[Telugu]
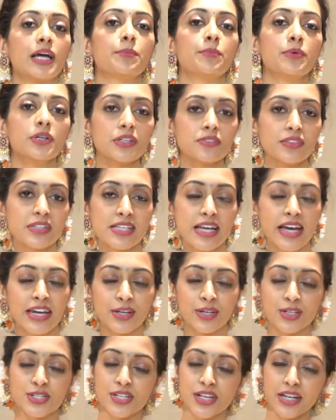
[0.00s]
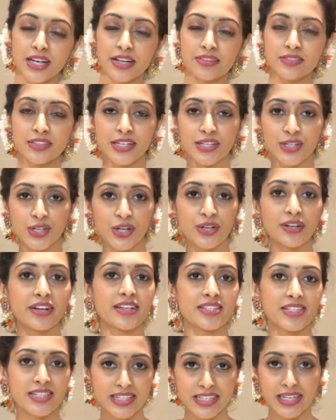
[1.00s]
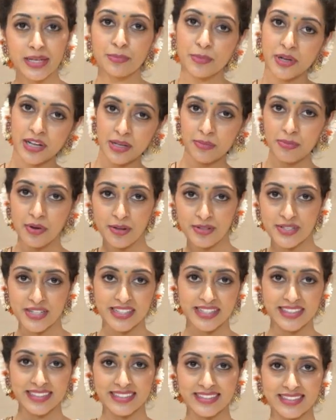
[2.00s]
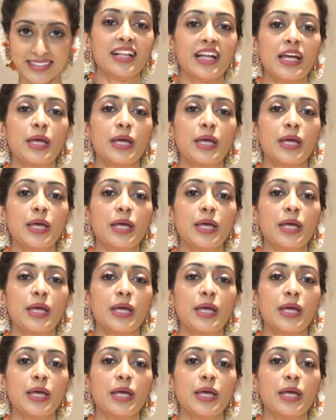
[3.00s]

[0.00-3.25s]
ఈ బ్యూటిఫుల్ శారీకి వచ్చిన లవ్లీ అండ్ కాంట్రాస్టింగ్ క్రీమ్ కలర్ బ్లౌజ్ అండి ఇది